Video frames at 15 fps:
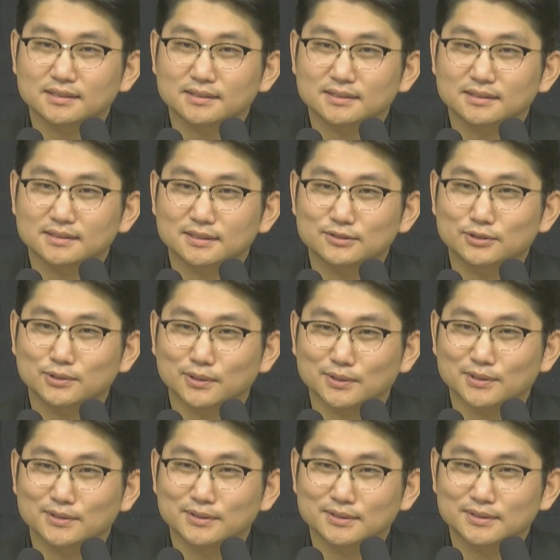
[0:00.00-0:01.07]

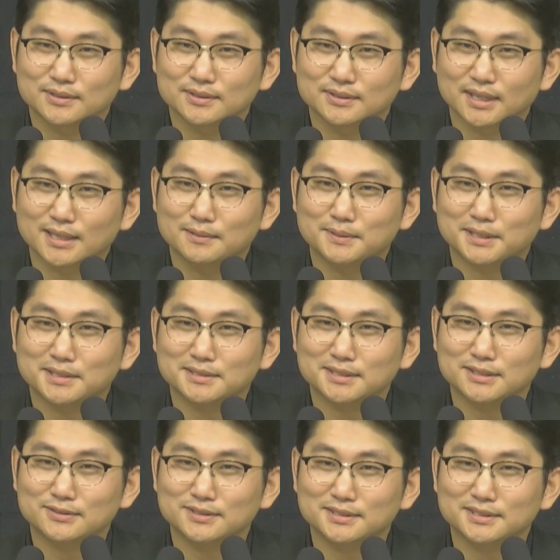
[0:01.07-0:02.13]
디도, 내가 말하는
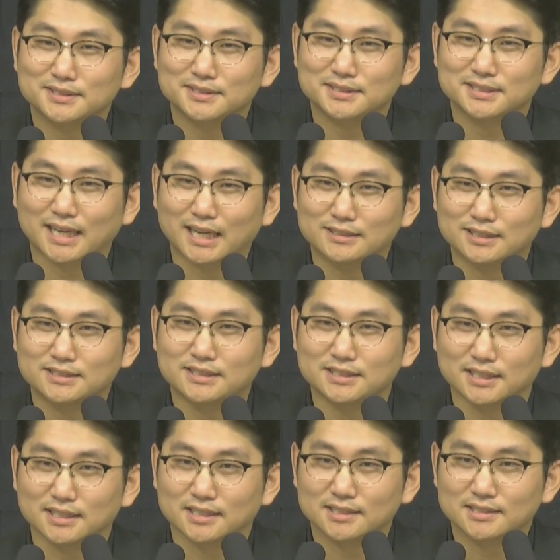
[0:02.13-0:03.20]
대로 했더니 다
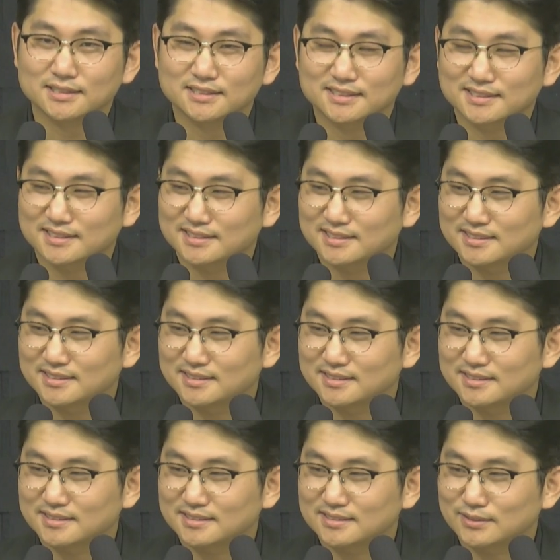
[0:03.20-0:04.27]
됐지.
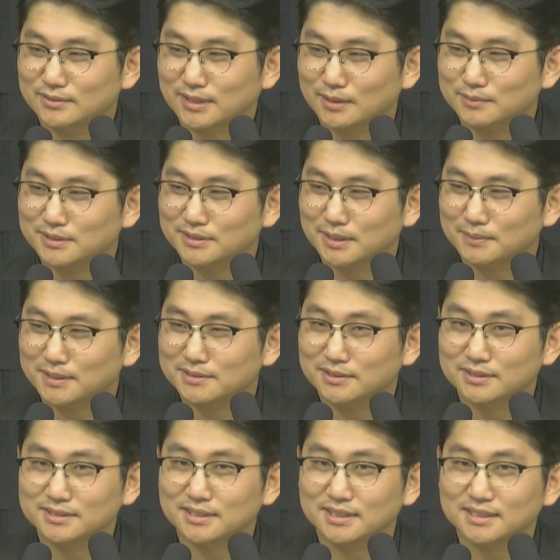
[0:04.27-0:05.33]
너 다음부터 내 말 들어,
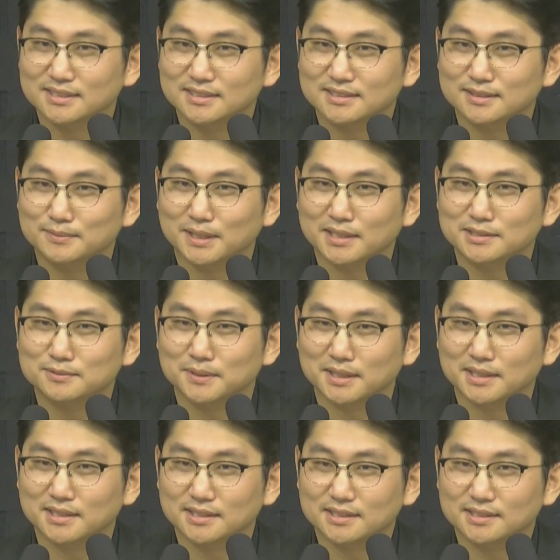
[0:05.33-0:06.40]
이제 네 말 하지
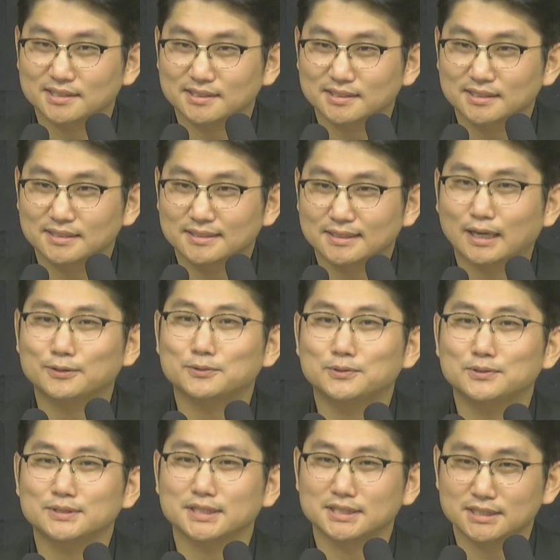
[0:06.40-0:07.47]
마
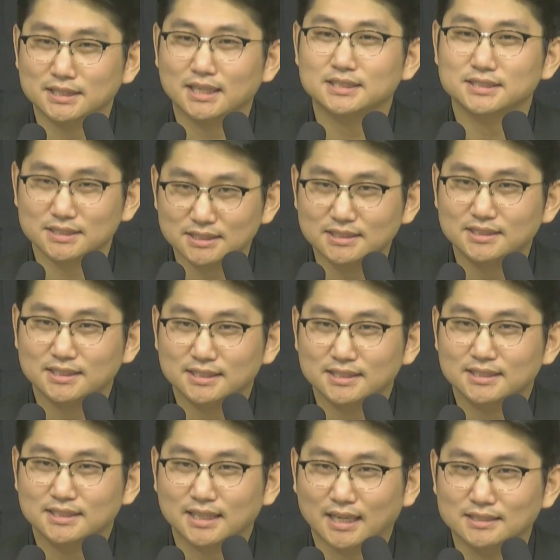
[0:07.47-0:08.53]
라고 얘기하지
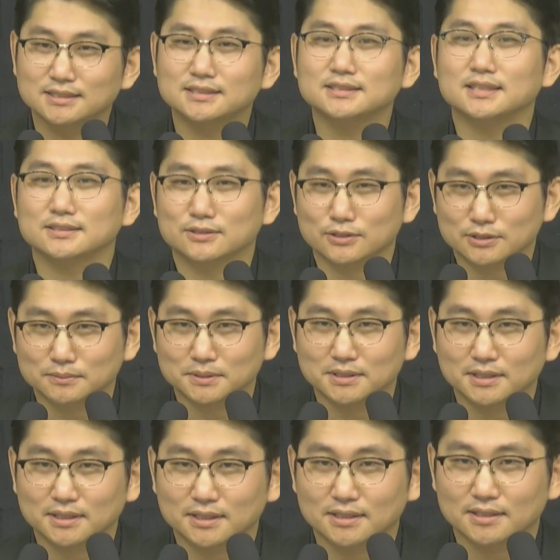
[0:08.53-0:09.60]
않는다는
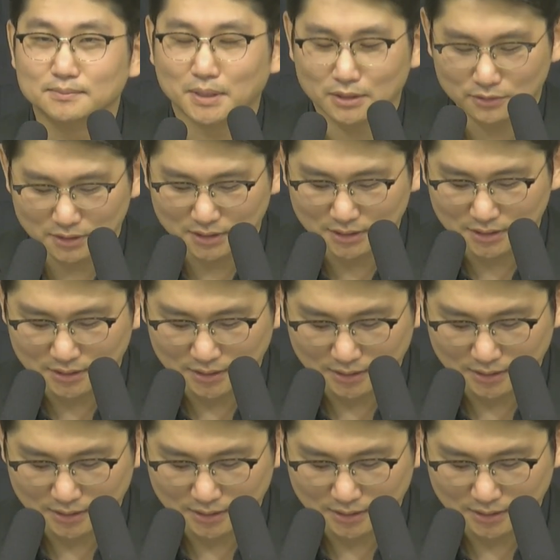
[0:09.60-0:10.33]
것입니다. 바울이